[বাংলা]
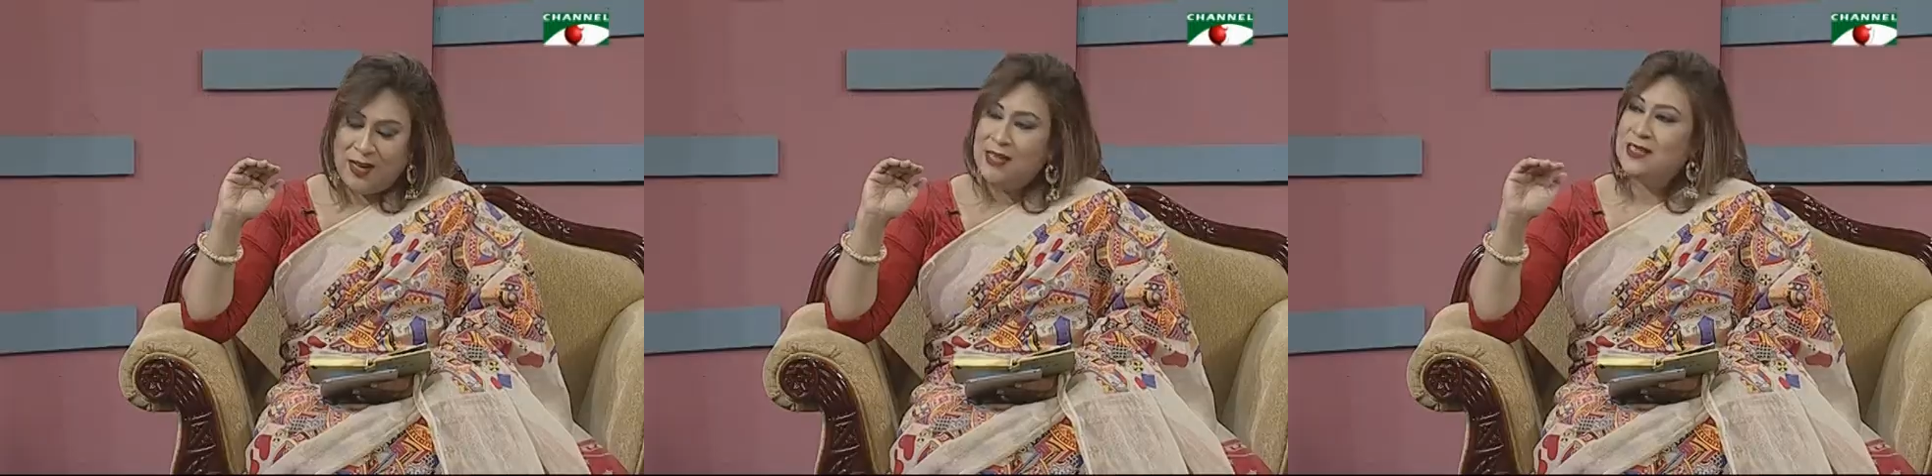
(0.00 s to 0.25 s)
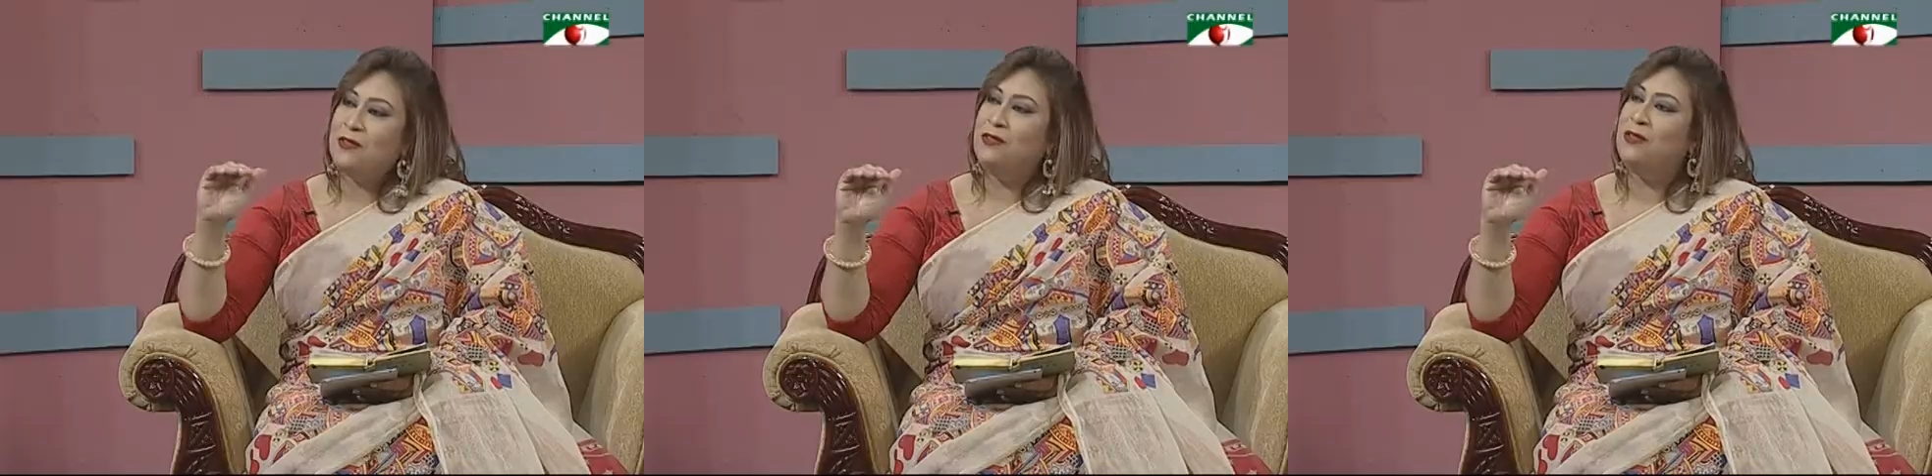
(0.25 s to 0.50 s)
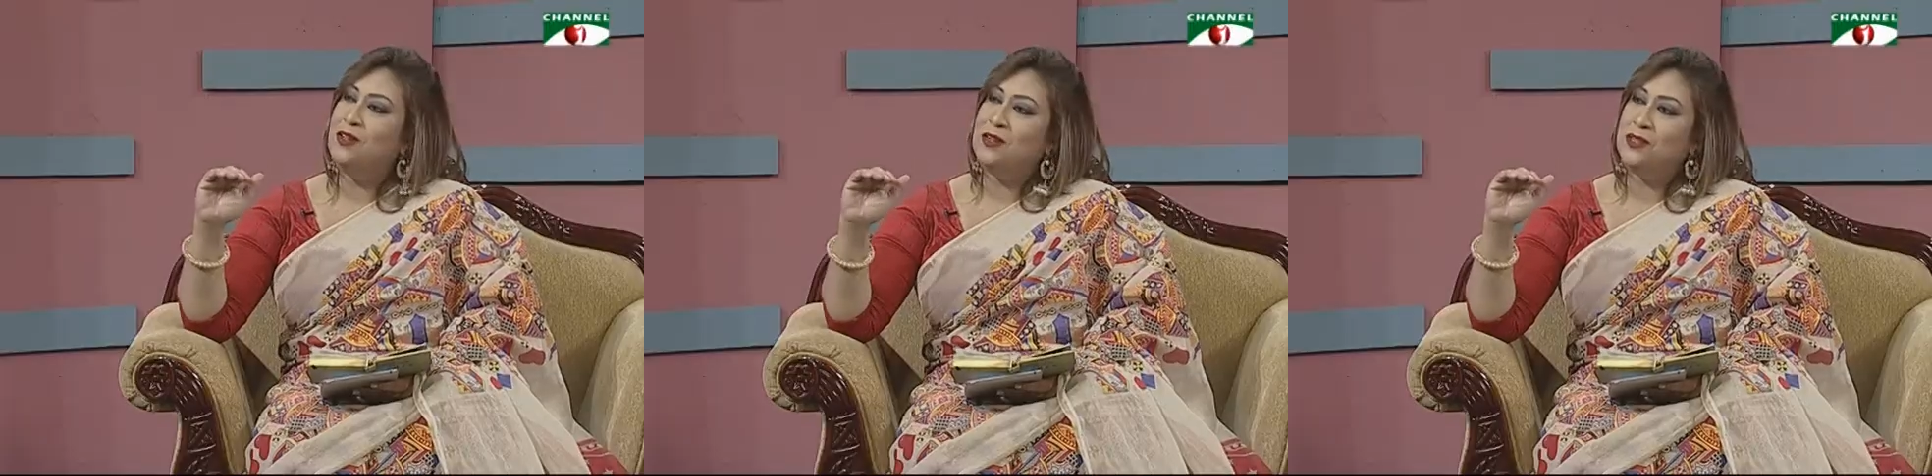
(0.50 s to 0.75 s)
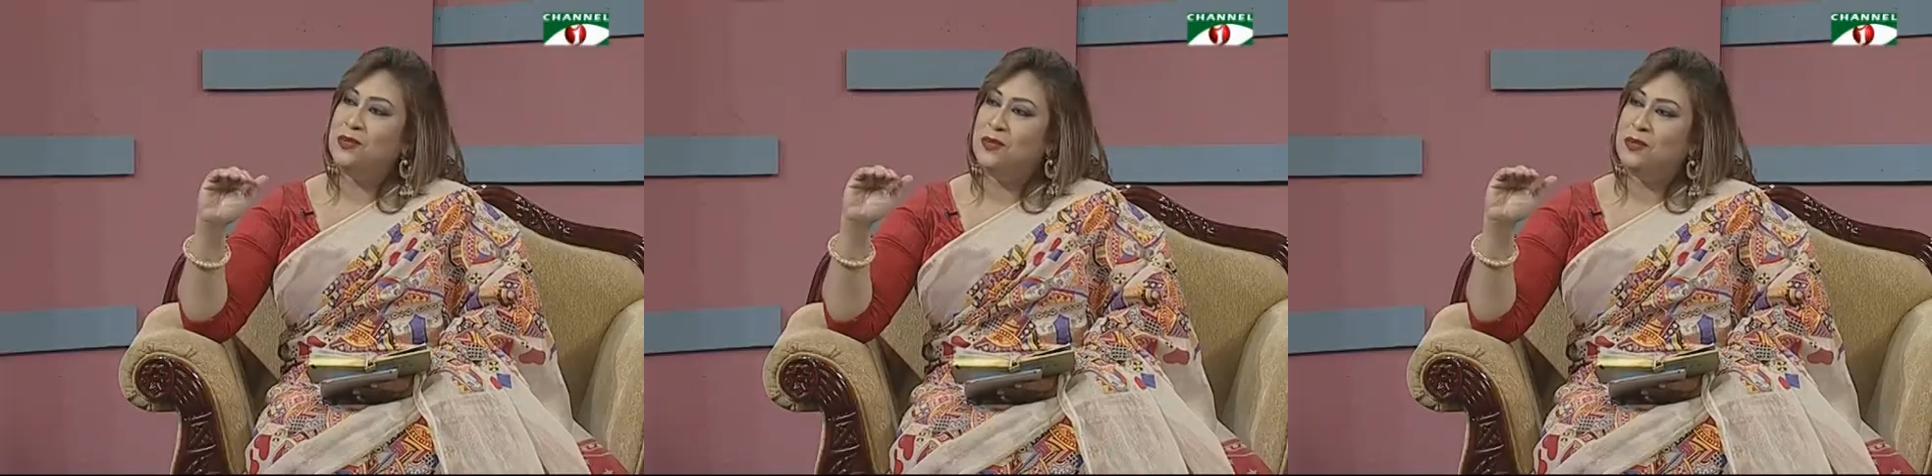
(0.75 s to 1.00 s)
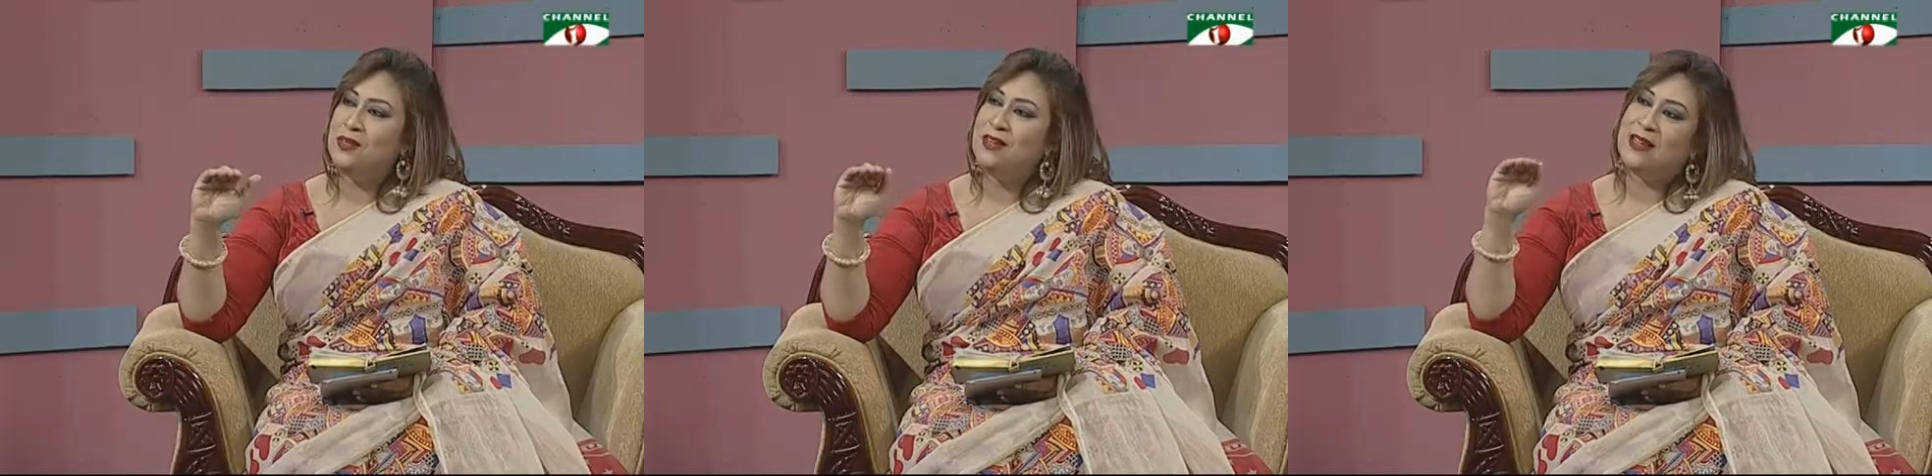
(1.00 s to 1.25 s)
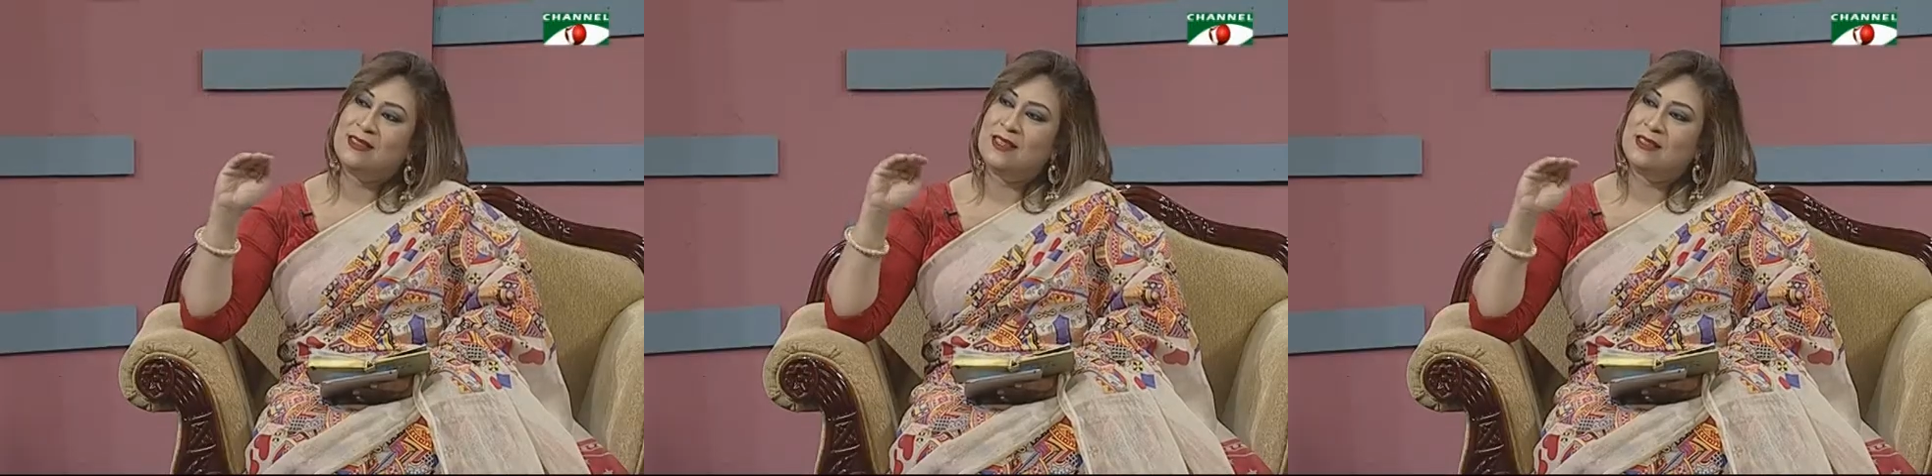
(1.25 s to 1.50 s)
এই সাফল্যের শুরুটার
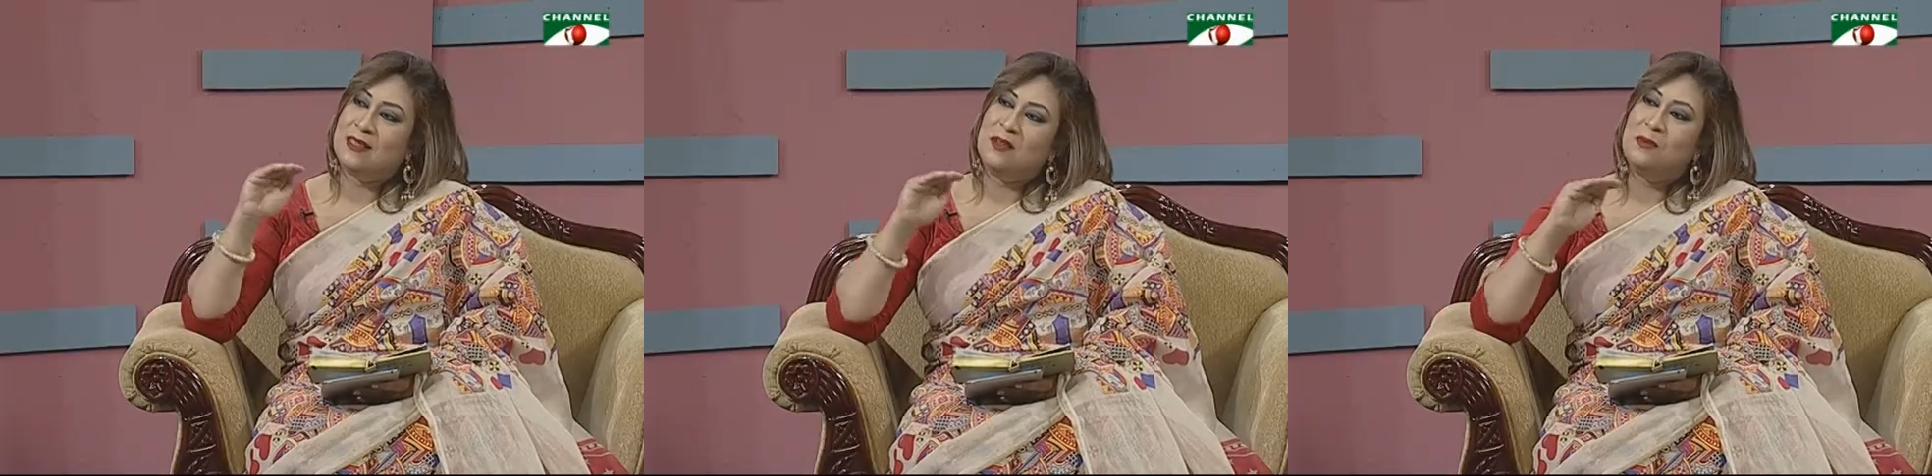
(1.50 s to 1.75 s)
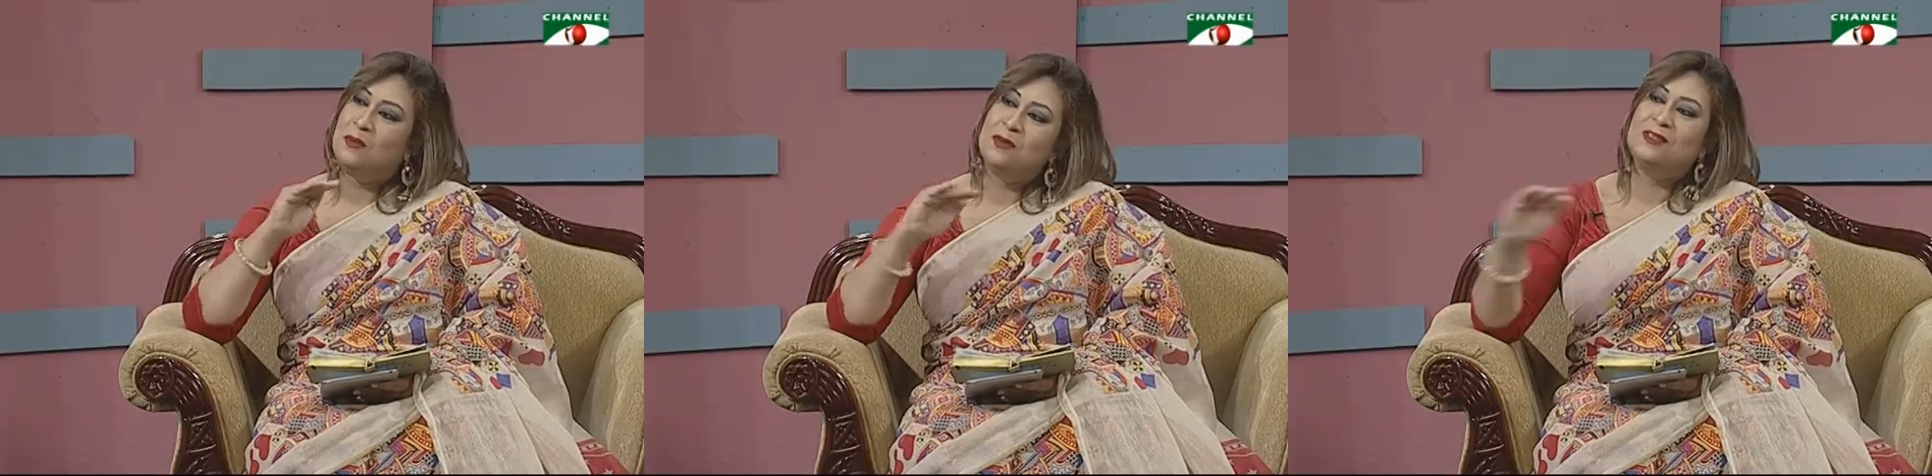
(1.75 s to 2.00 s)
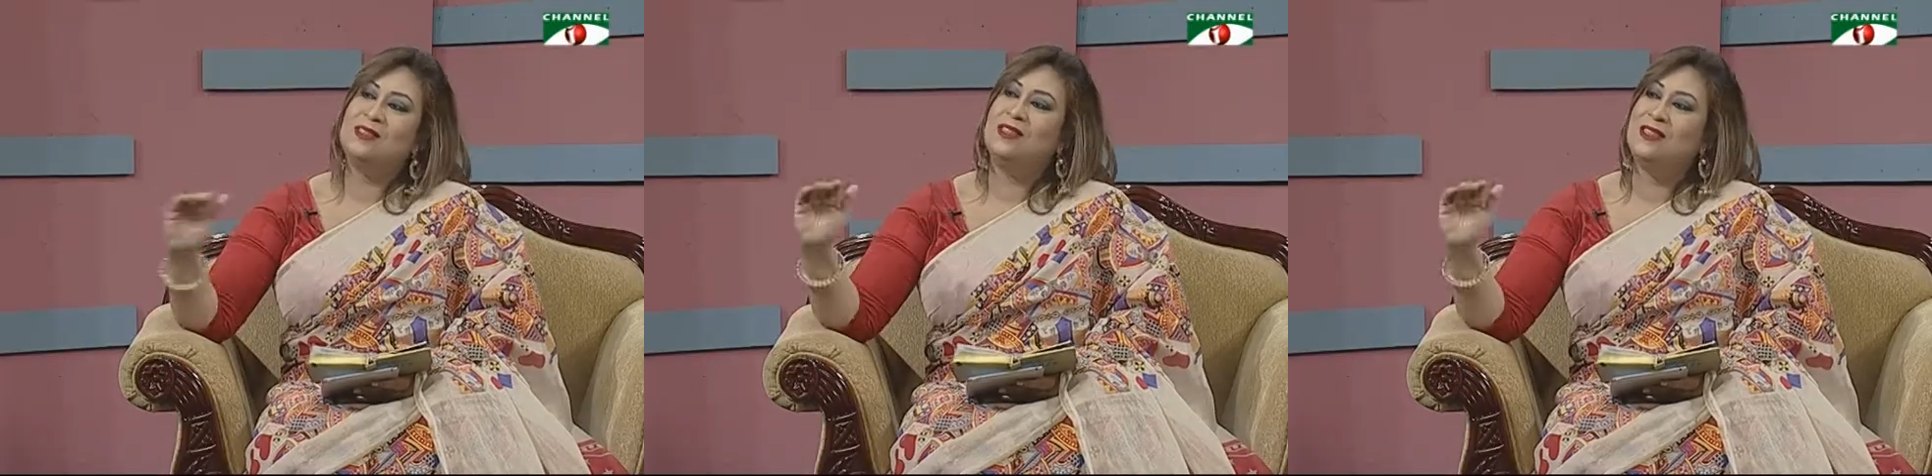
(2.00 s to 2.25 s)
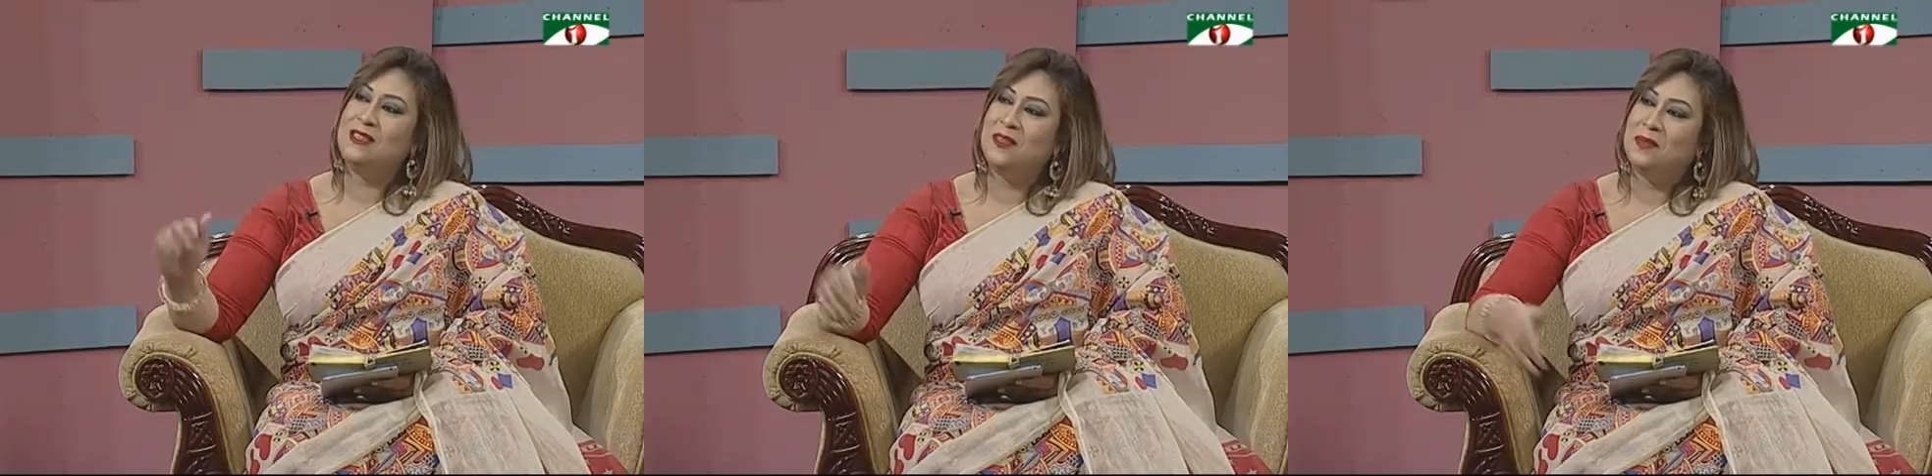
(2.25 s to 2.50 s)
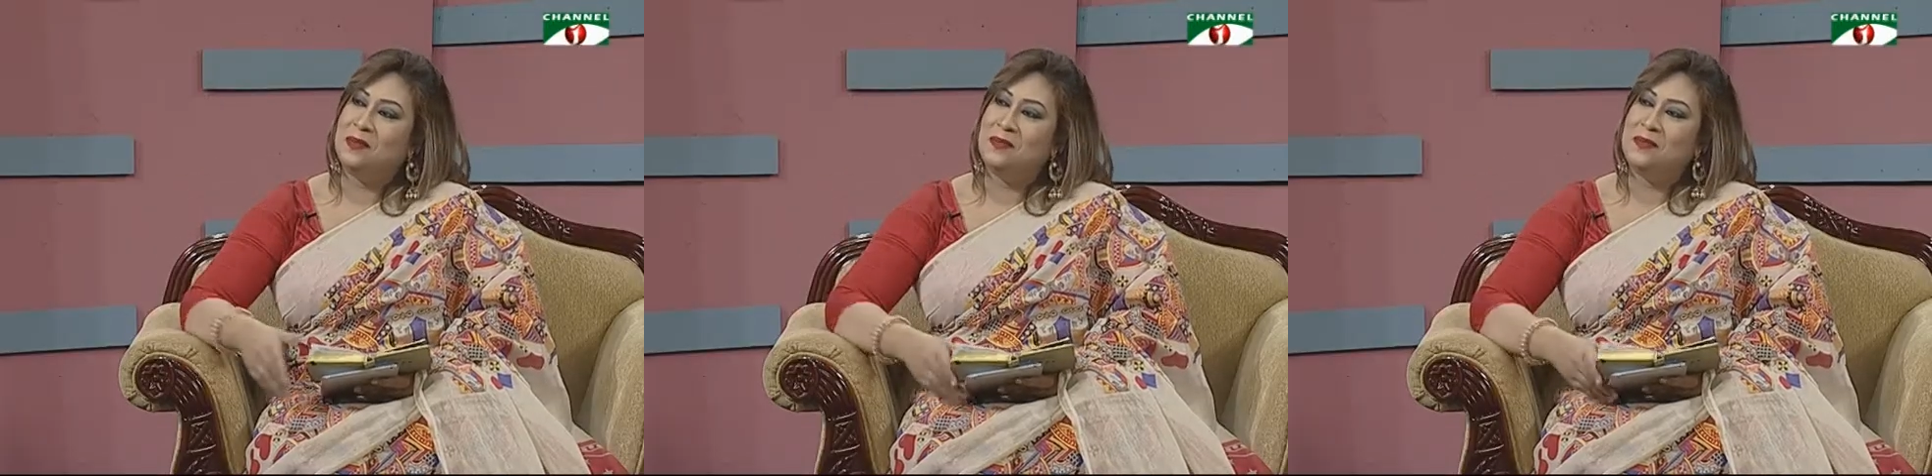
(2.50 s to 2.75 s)
রাস্তাটা কি মসৃণ ছিল